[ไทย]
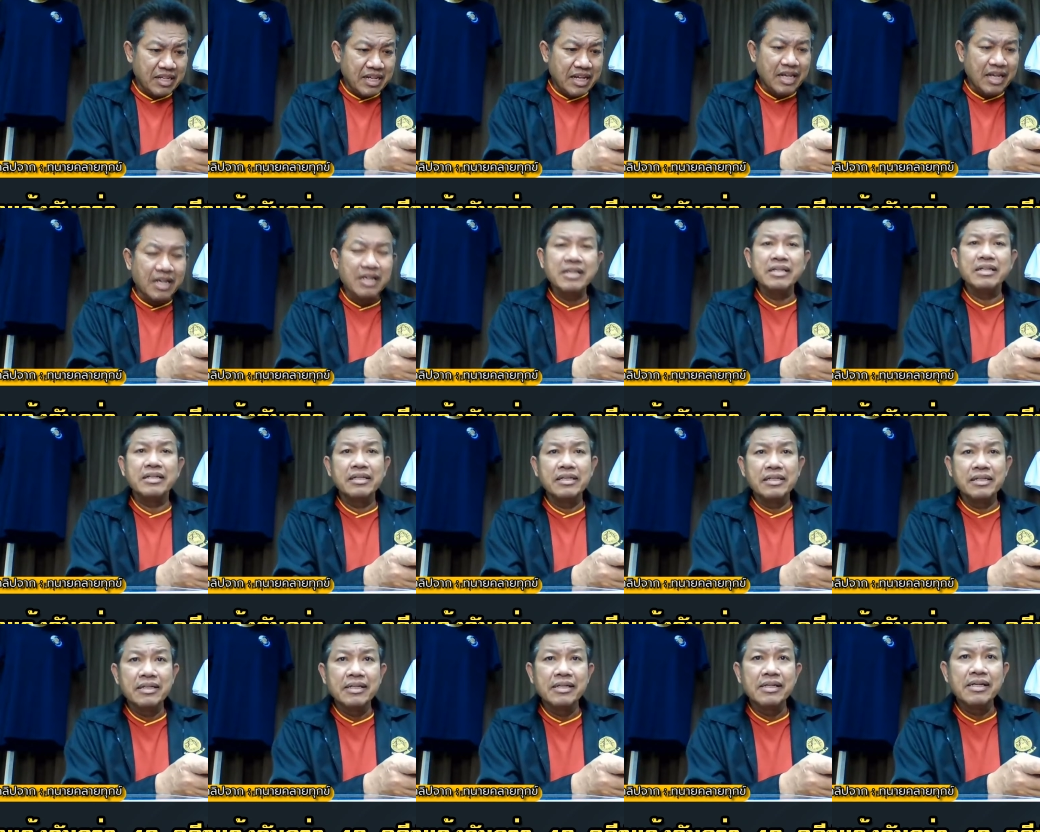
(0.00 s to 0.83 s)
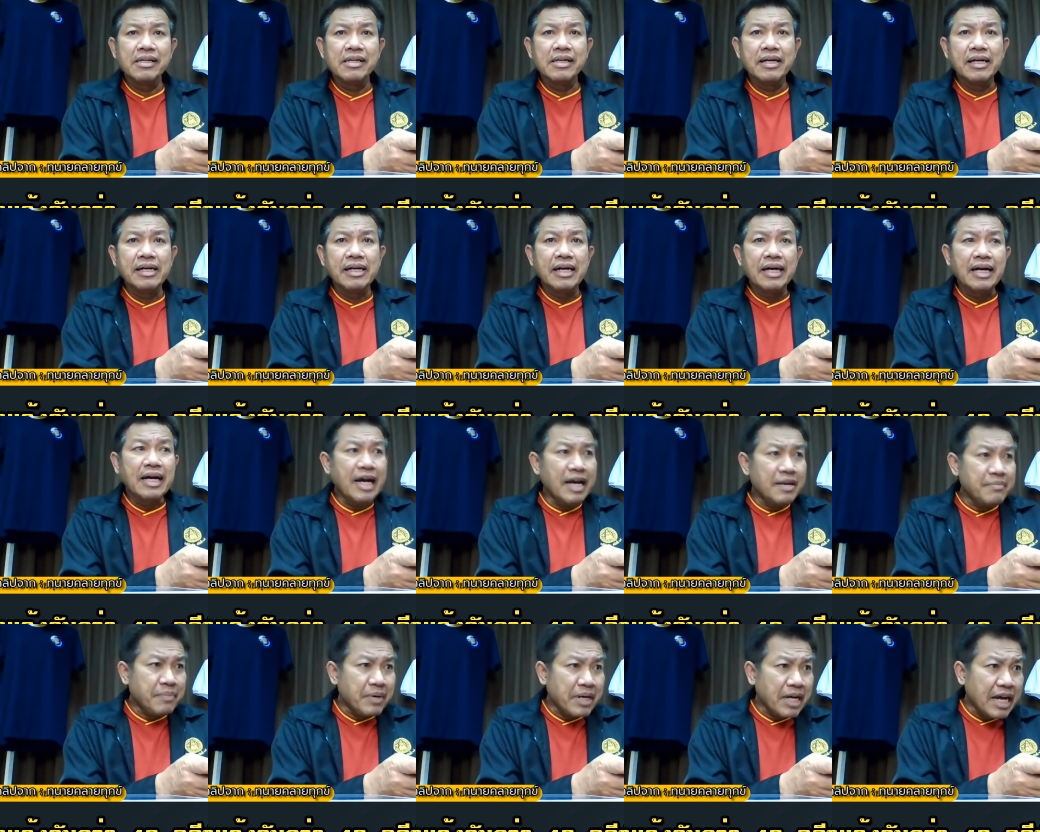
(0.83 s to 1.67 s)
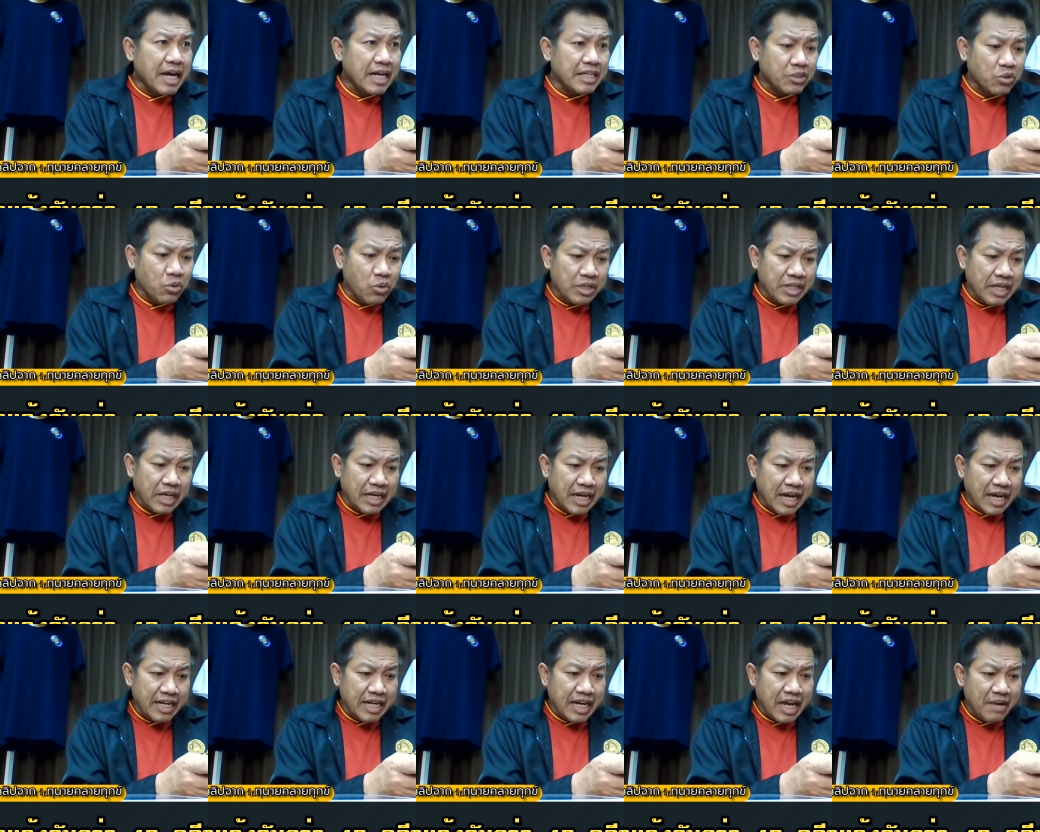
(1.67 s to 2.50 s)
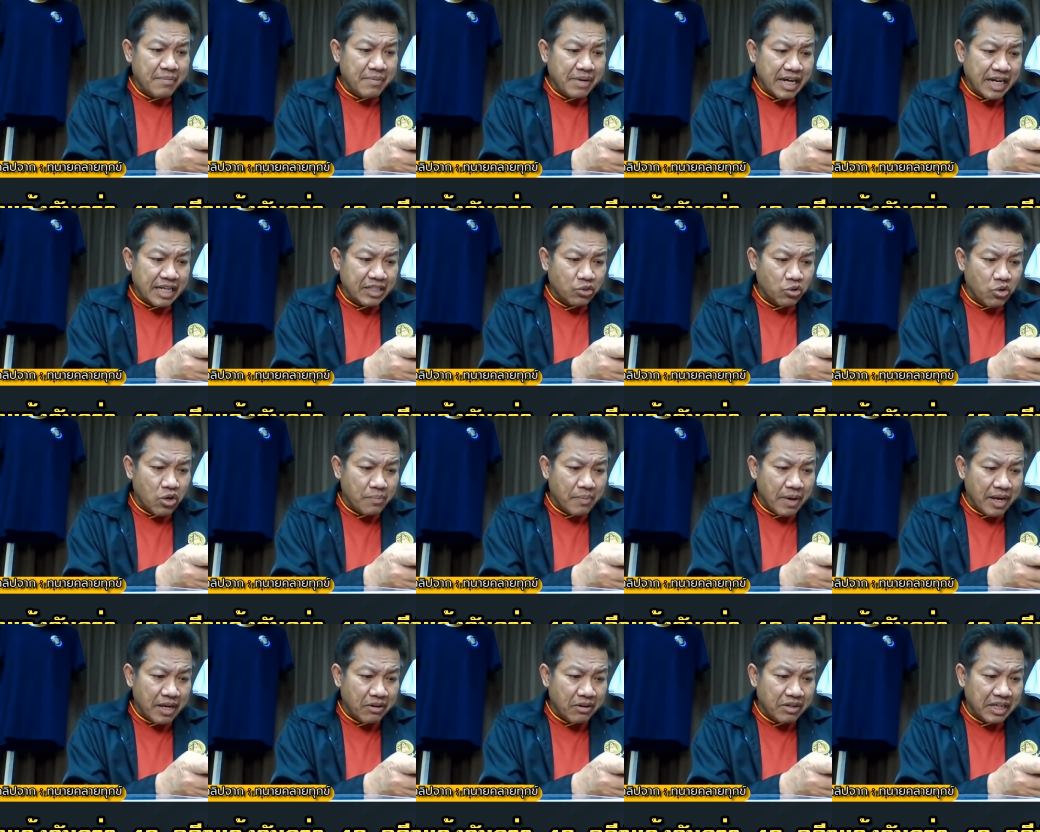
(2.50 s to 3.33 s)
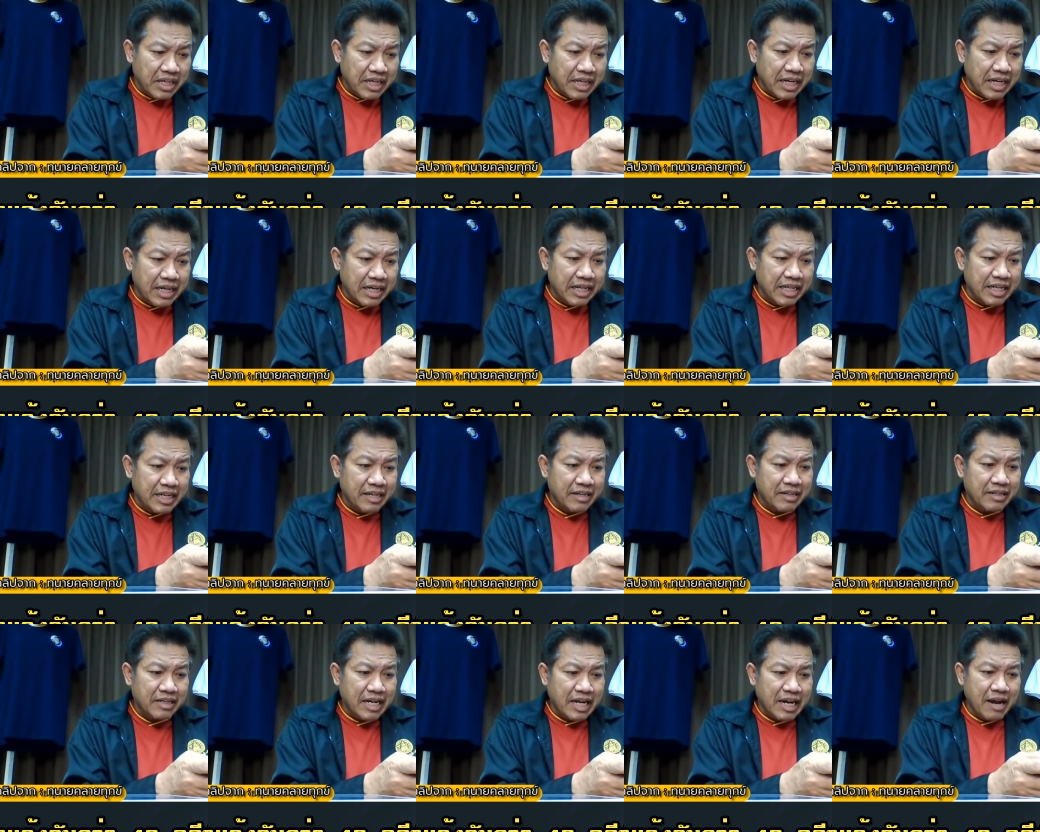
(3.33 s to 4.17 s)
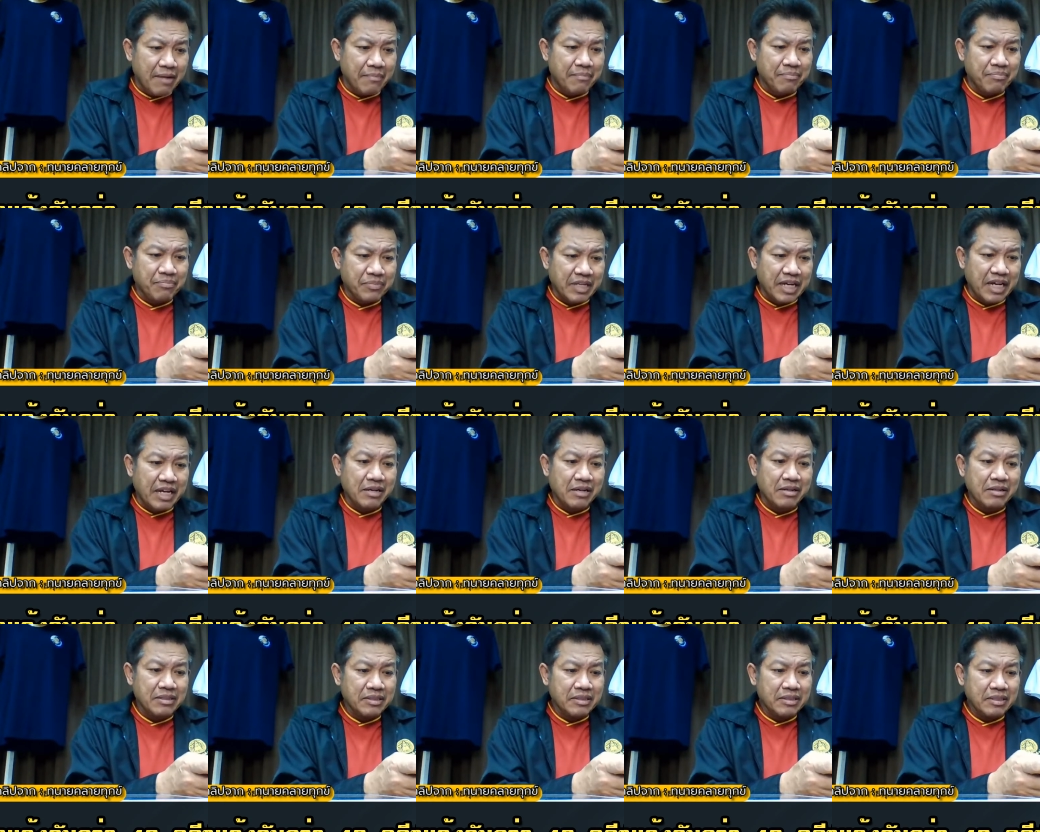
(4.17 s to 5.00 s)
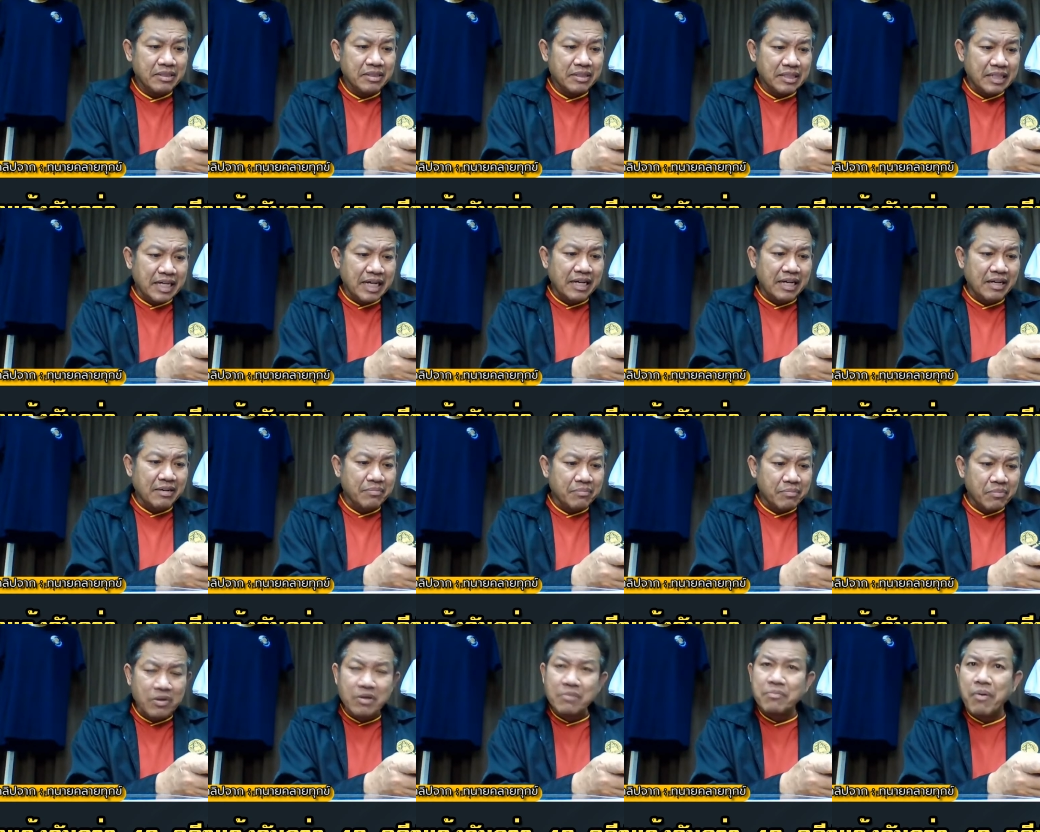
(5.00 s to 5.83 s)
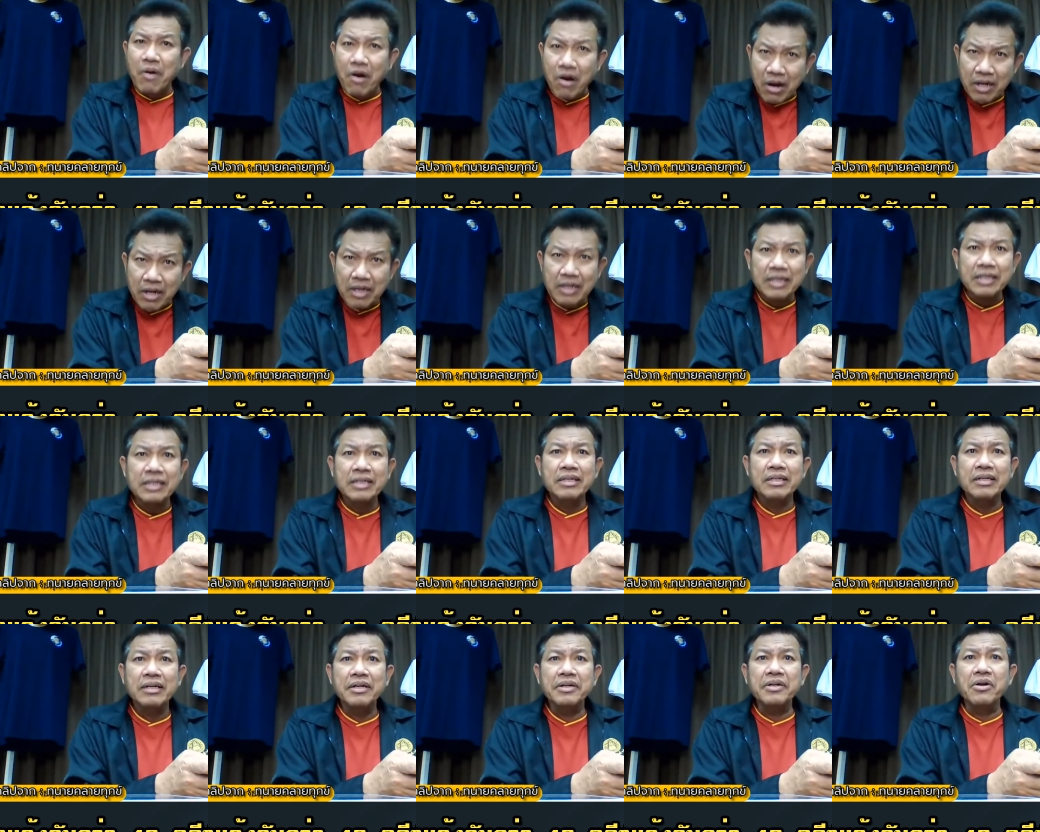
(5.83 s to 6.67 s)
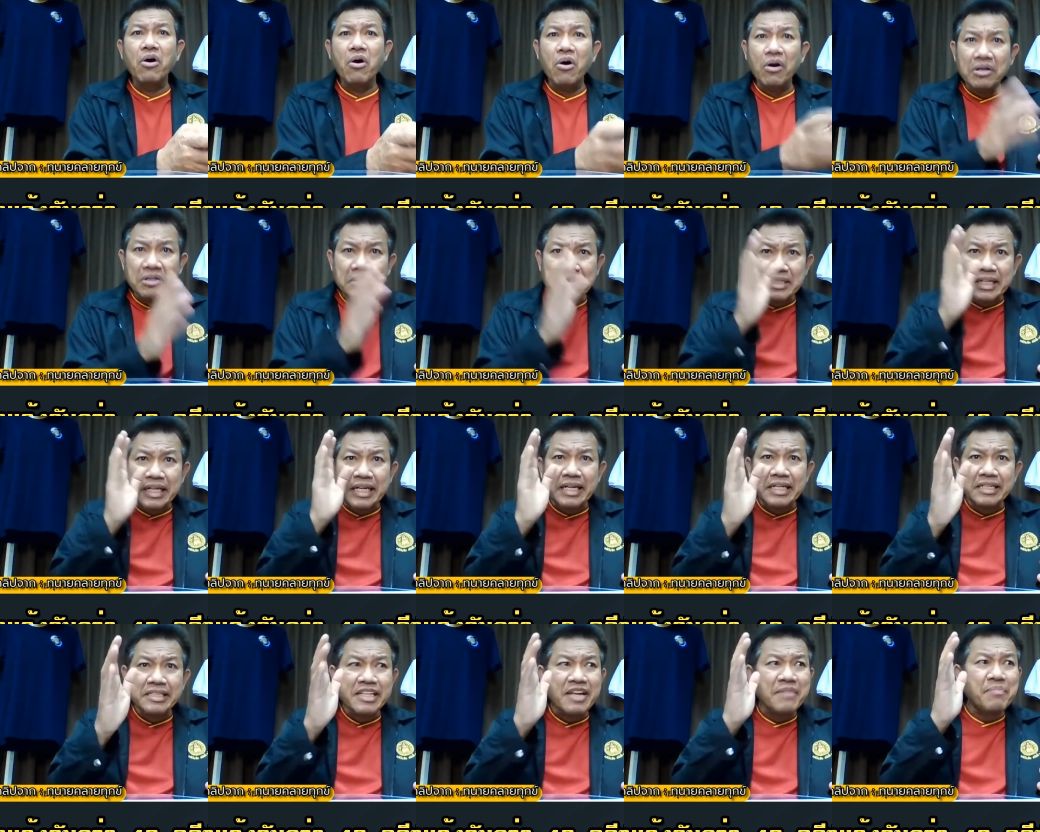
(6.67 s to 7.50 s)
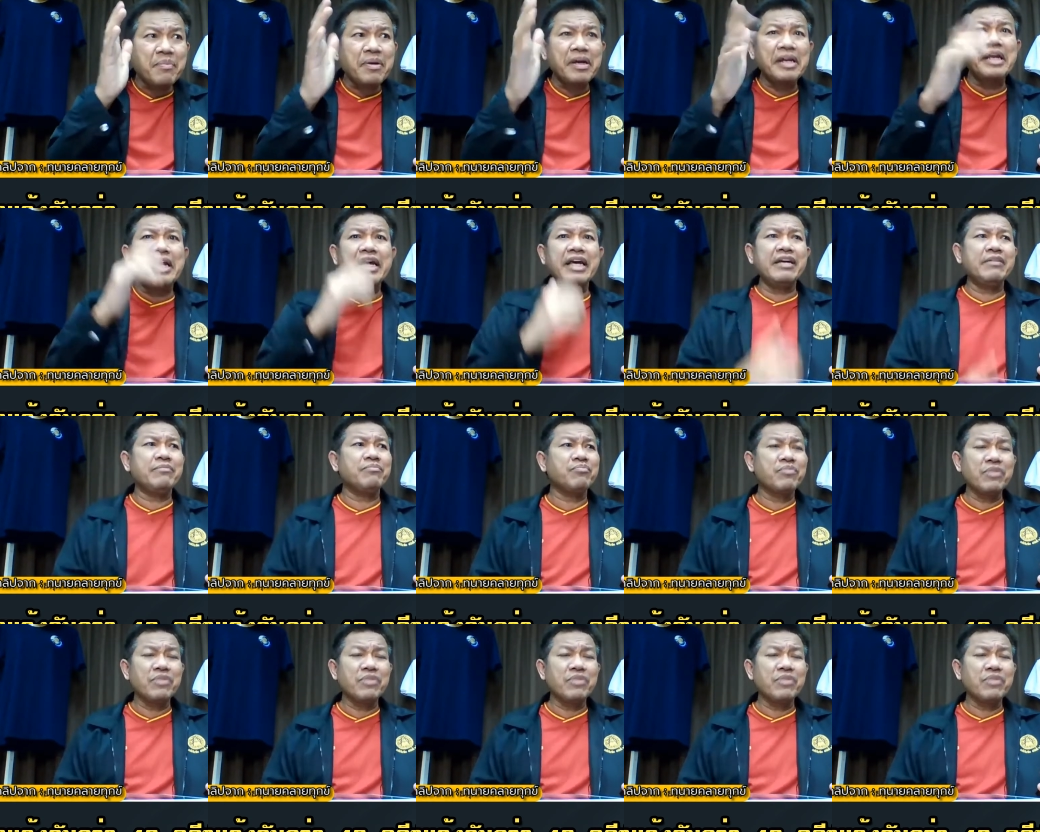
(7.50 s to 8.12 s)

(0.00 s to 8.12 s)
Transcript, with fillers: นะให้ประกันตัวอย่างไร ให้ประกันตัวไปก็หนีเลยนะครับนะนะเพราะโดน 40 คดี